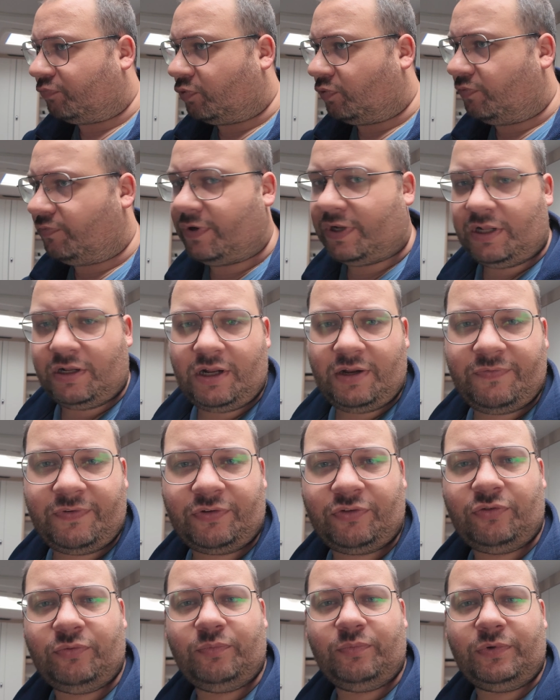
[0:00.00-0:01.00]
und fahre dann
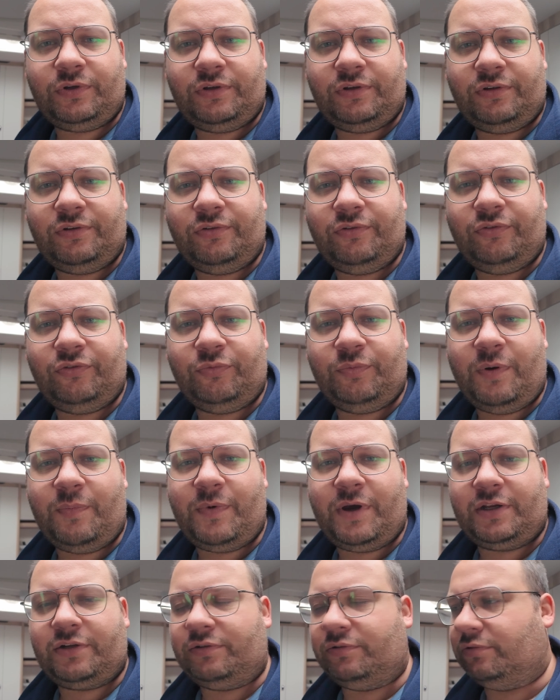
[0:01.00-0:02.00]
einfach zum äh,
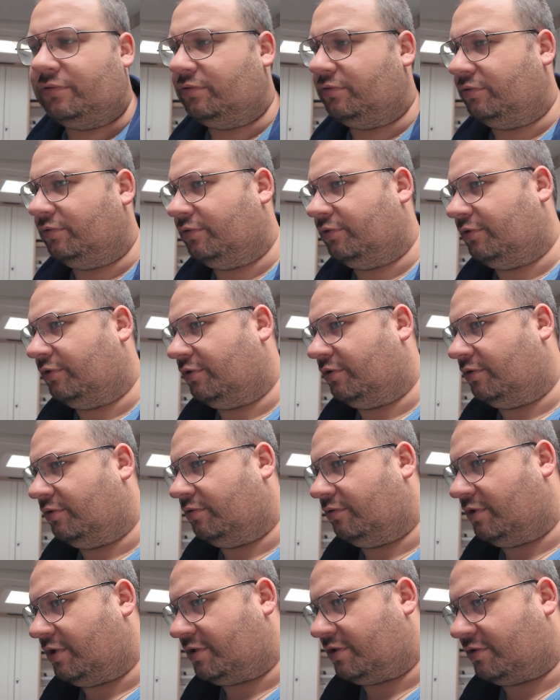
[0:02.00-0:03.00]
Supermarkt und äh,
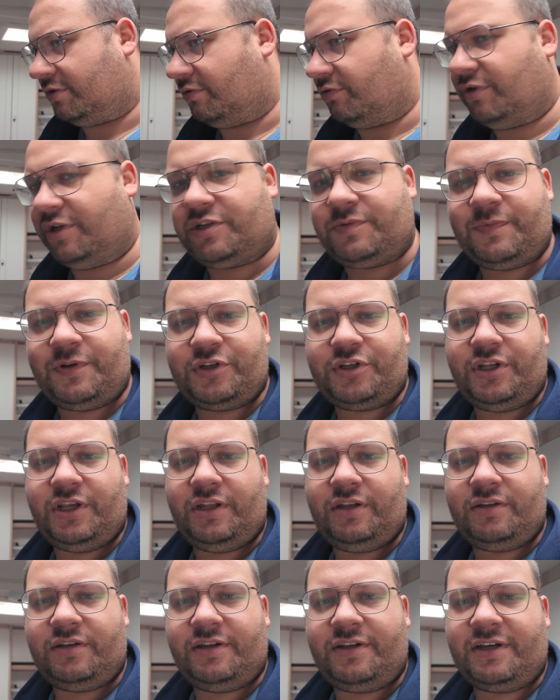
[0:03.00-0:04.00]
lasse das Auto jetzt mal
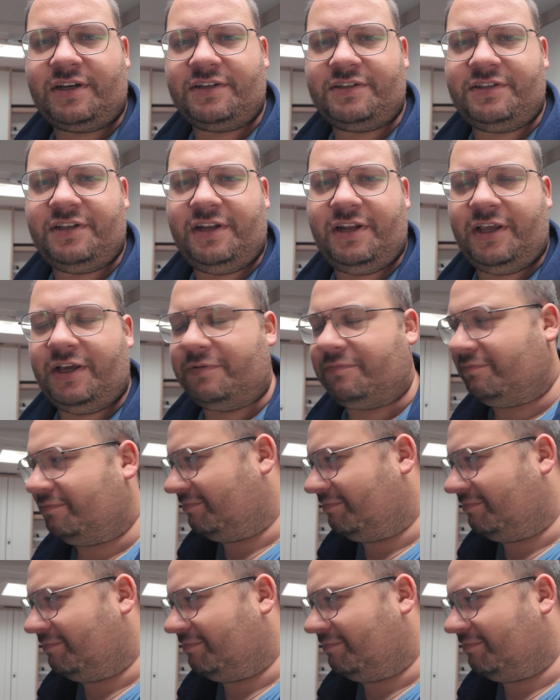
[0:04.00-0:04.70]
stehen. Der Tank ist eh leer.